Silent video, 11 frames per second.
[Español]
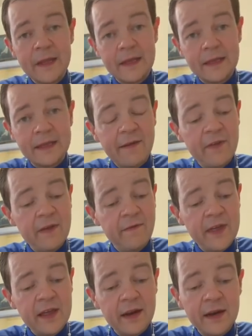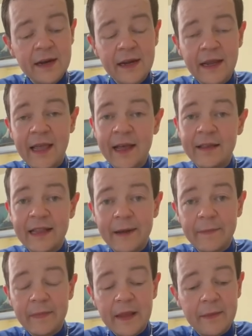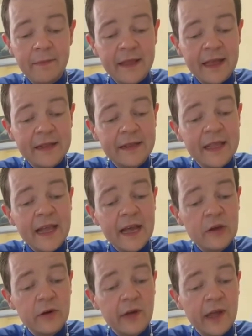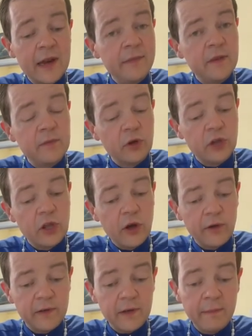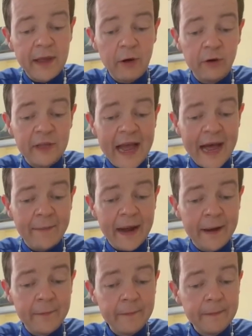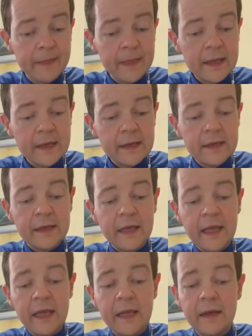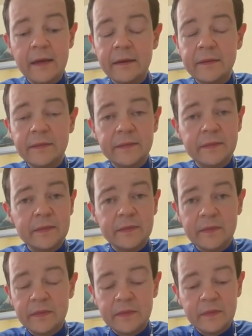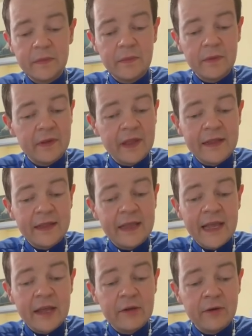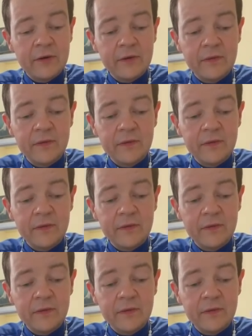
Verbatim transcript: de vivir, que hasta me sentía yo que el mismo Dios me odiaba y sentía yo